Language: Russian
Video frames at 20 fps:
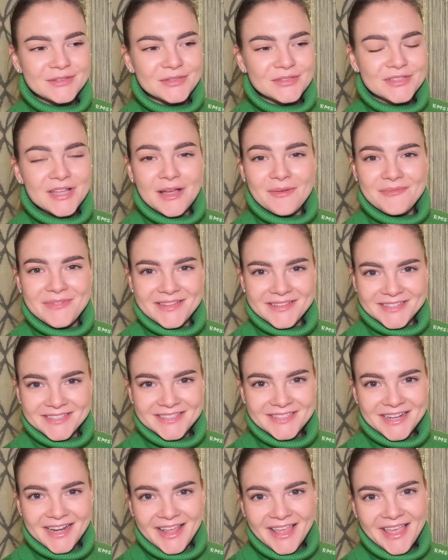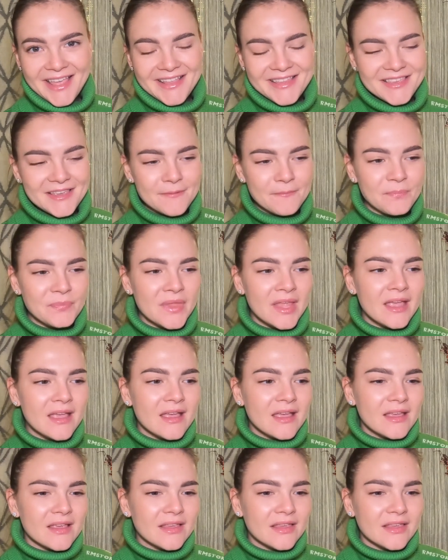то самое настроение
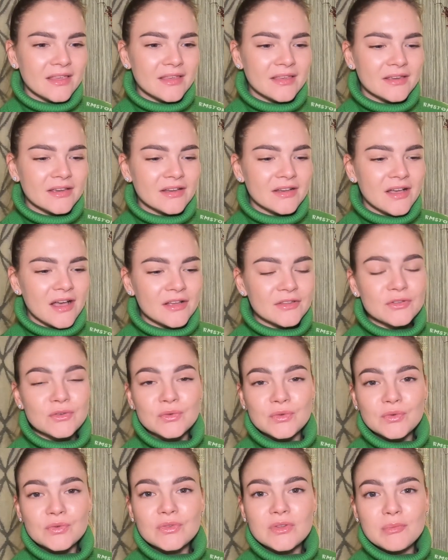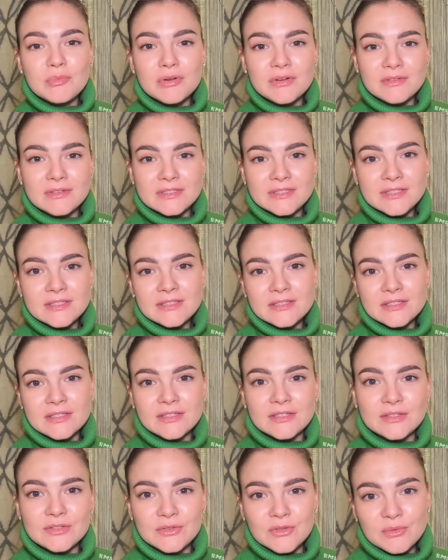и как-то уютно проводить
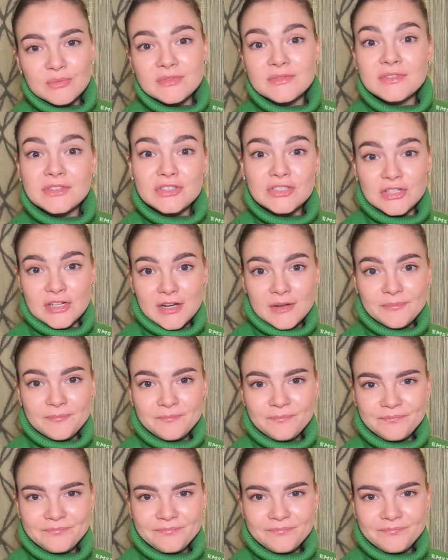э, дома вечера.